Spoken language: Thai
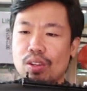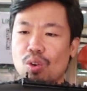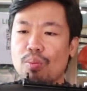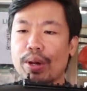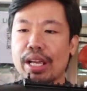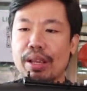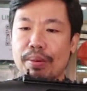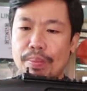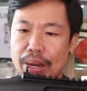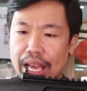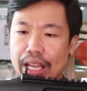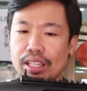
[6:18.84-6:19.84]
นิ้วไป
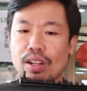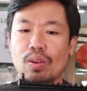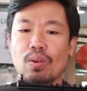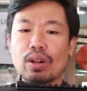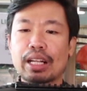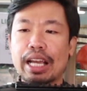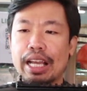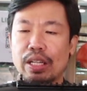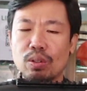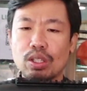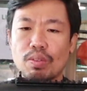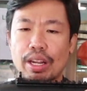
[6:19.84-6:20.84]
พลาดเข้ากลไก
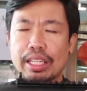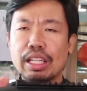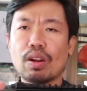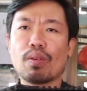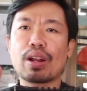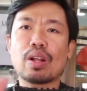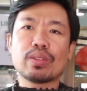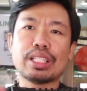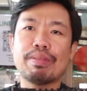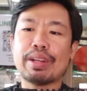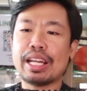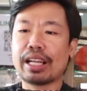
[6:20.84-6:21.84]
ช่วงจังหวะที่เราเข้าเซ
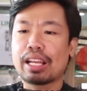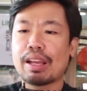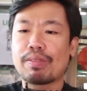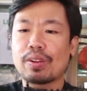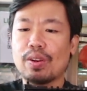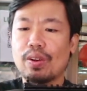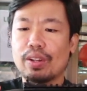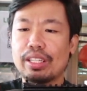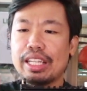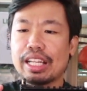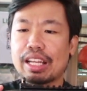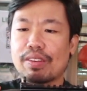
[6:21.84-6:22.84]
ฟได้นะครับก็
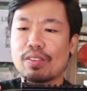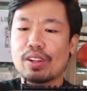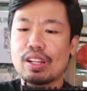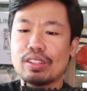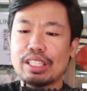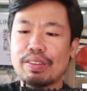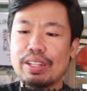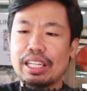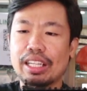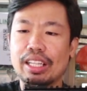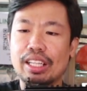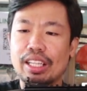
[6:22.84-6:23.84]
นี่นะครับก็เข้าเซฟได้
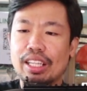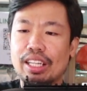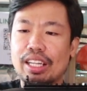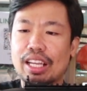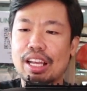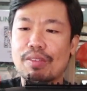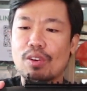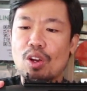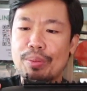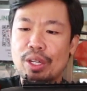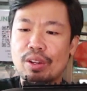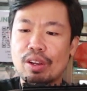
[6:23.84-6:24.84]
เลยนะครับก็
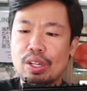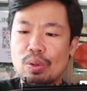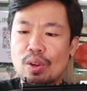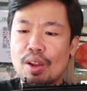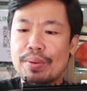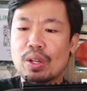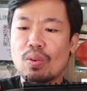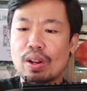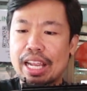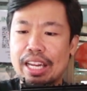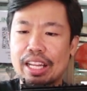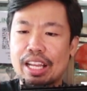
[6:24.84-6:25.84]
ไม่ต้องเอานิ้วเข้าไปกล
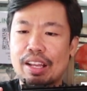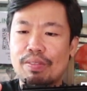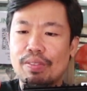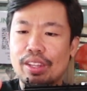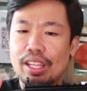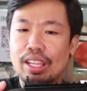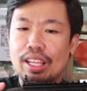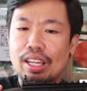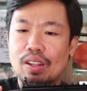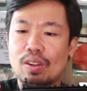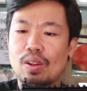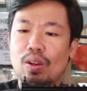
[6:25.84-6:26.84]
ไกนะครับ
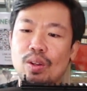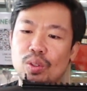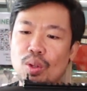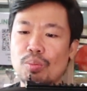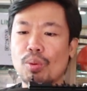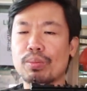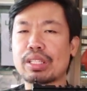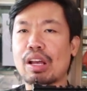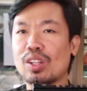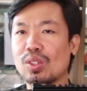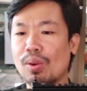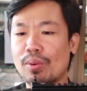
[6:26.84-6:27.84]
แล้วก็ตัวปุ่มสา
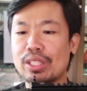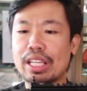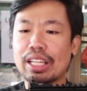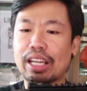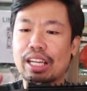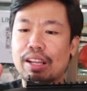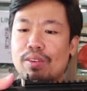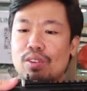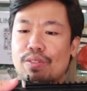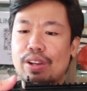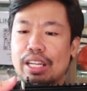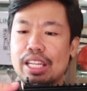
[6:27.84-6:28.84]
วกระโจงก็เช่นกันครับ ก็
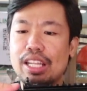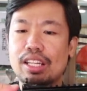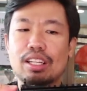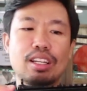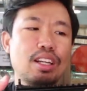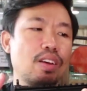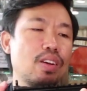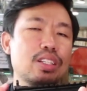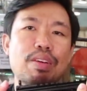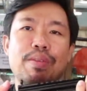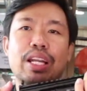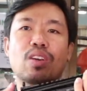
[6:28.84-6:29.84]
อยู่ฝั่งนี้เราก็
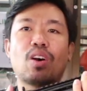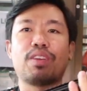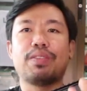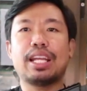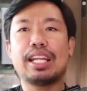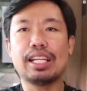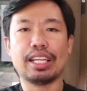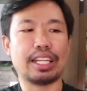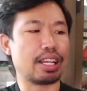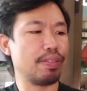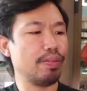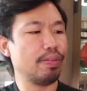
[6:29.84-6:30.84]
สามารถกรอบมาได้เลย
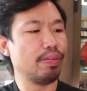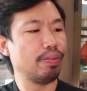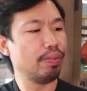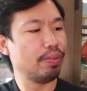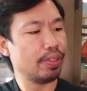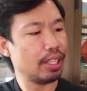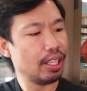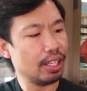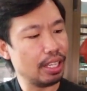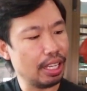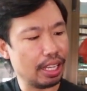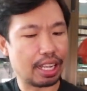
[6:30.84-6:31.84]
นะครับ
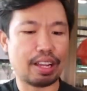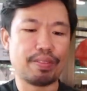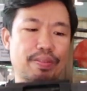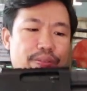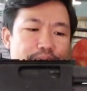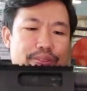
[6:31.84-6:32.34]
นี่ครับ